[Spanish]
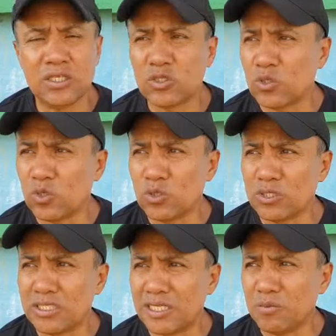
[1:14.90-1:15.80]
todos
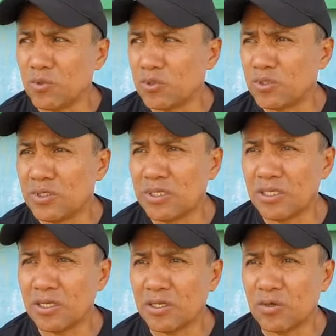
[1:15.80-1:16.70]
estemos
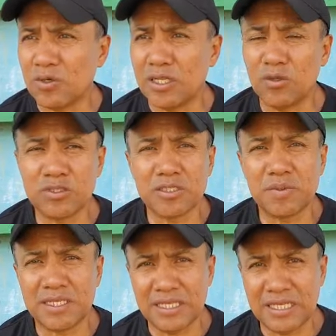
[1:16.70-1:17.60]
con las luces
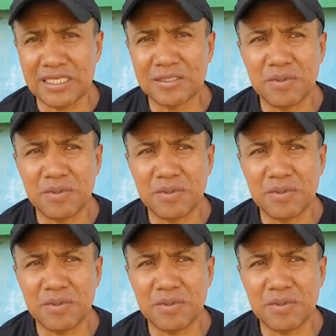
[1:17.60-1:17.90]
prendidas,